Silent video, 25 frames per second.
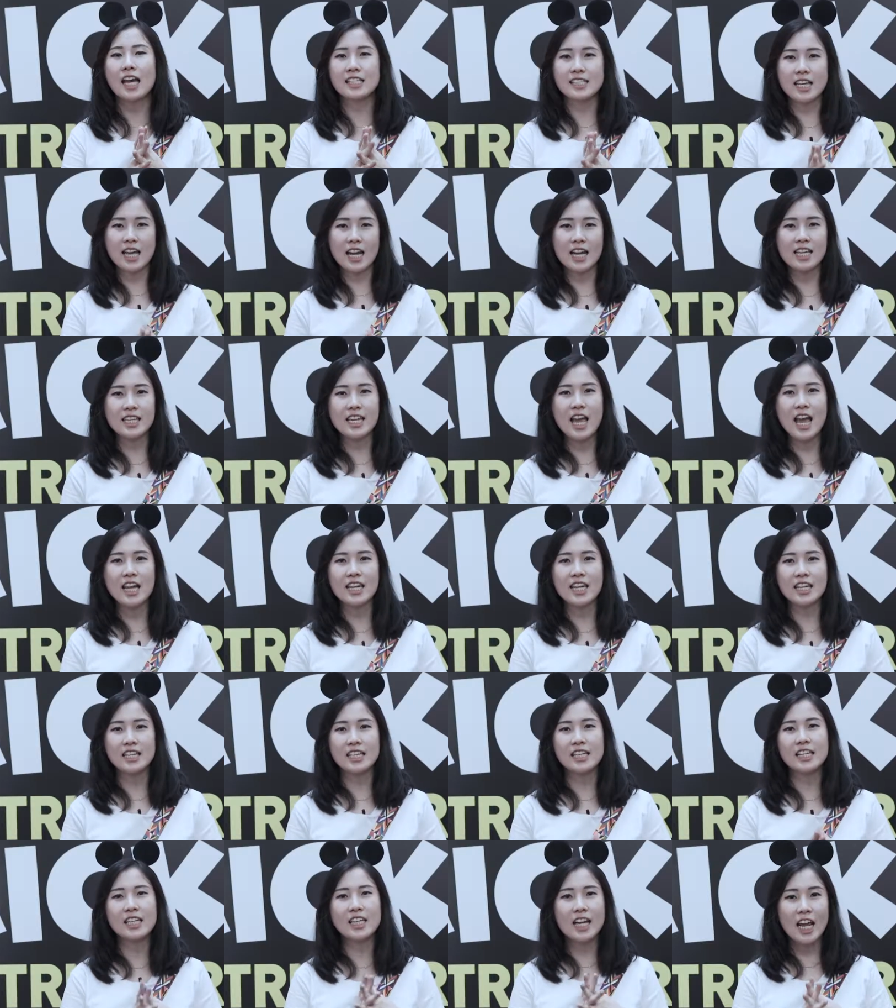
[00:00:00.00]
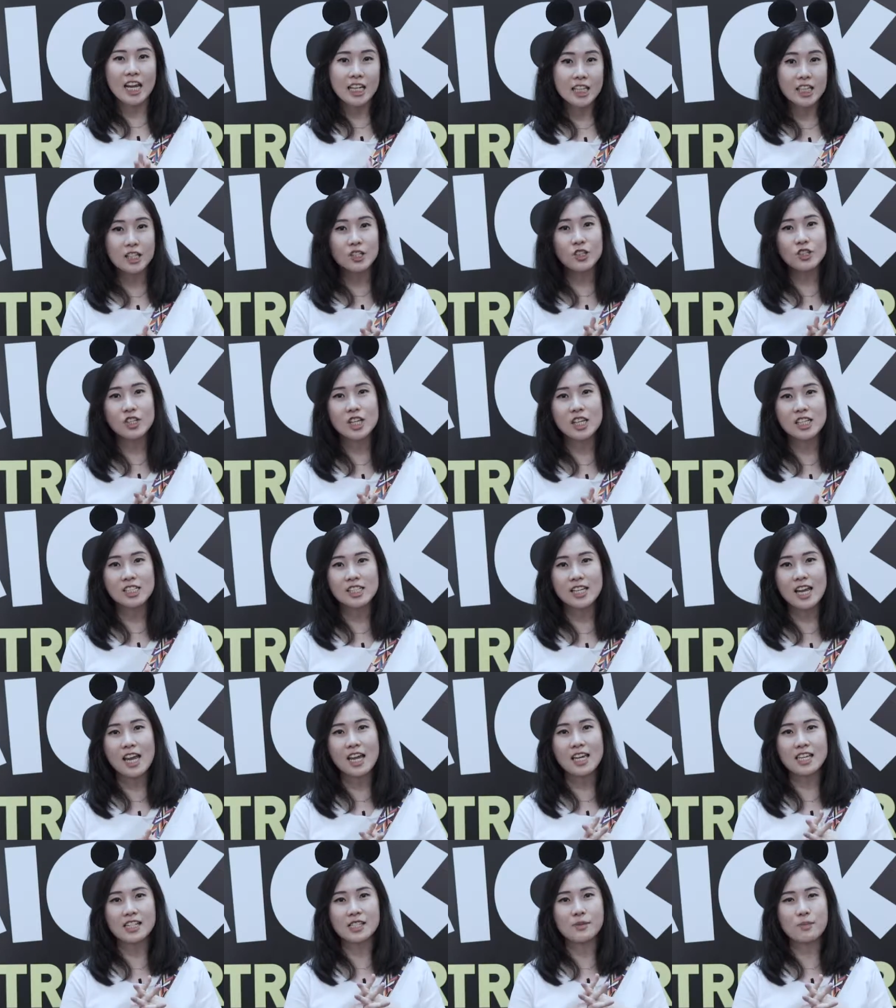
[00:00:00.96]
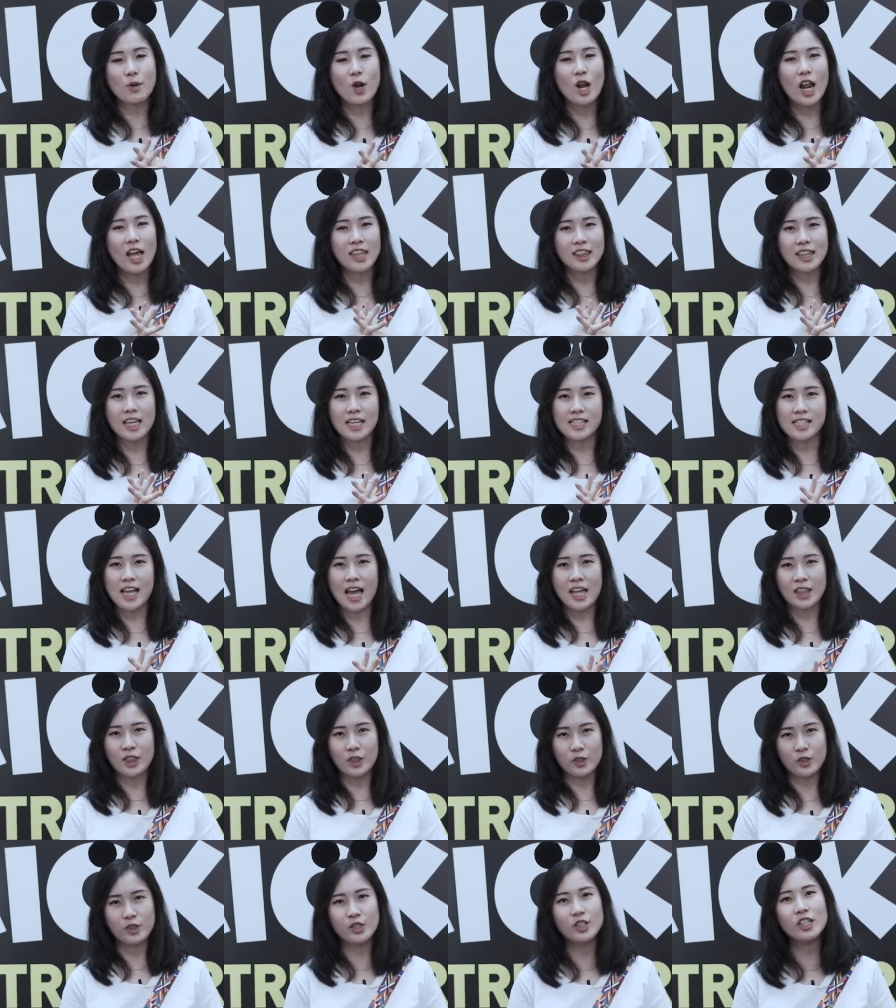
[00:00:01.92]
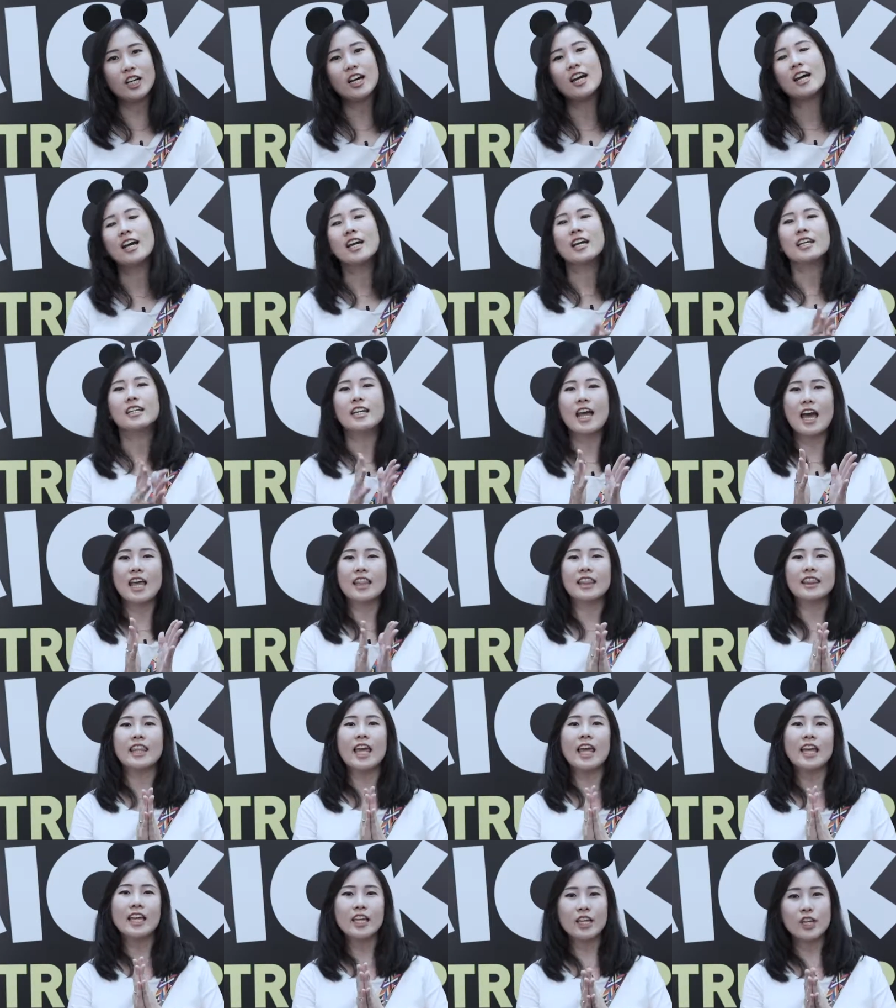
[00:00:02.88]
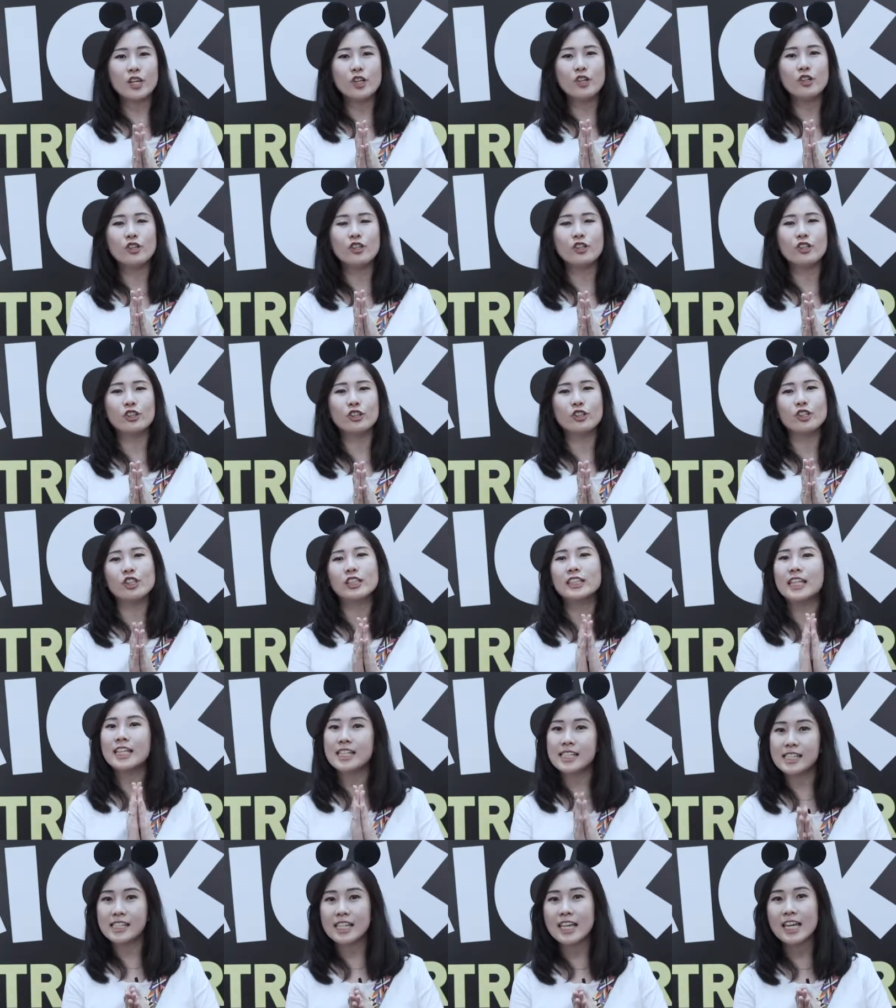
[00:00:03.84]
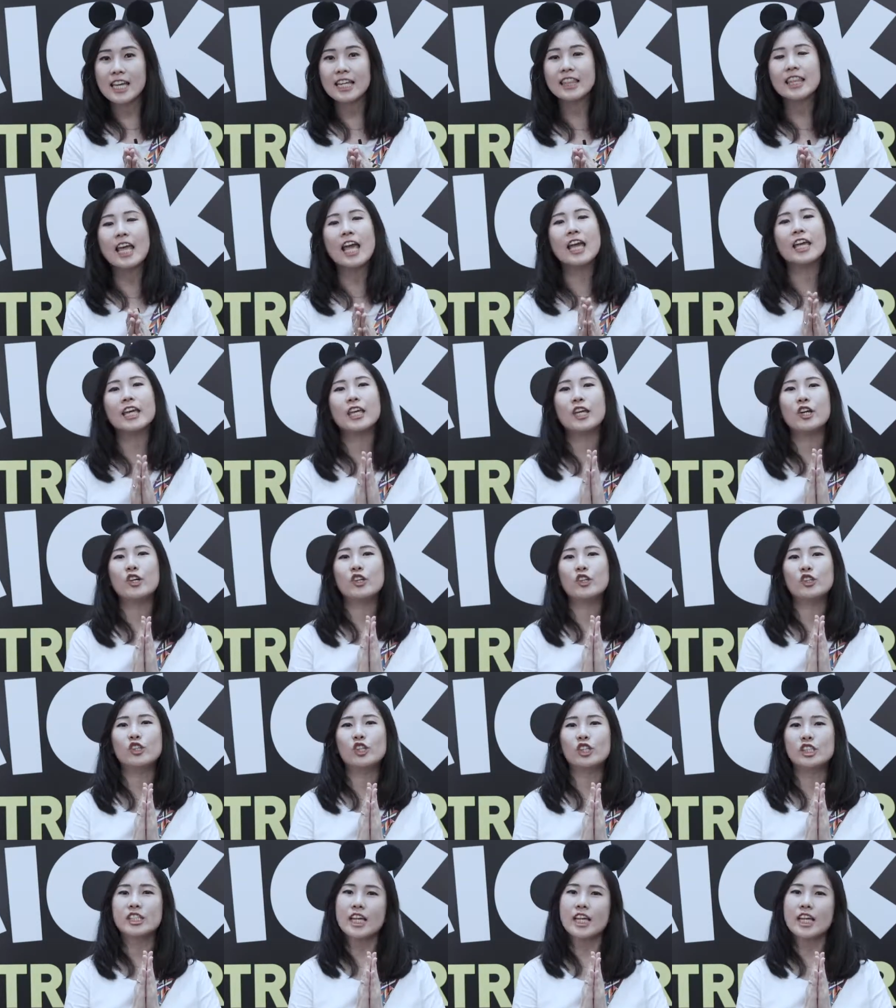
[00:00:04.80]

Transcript: Acaranya ada di Grand Indonesia Ismo Lantai 1. Dan thank you untuk Disney, thank you untuk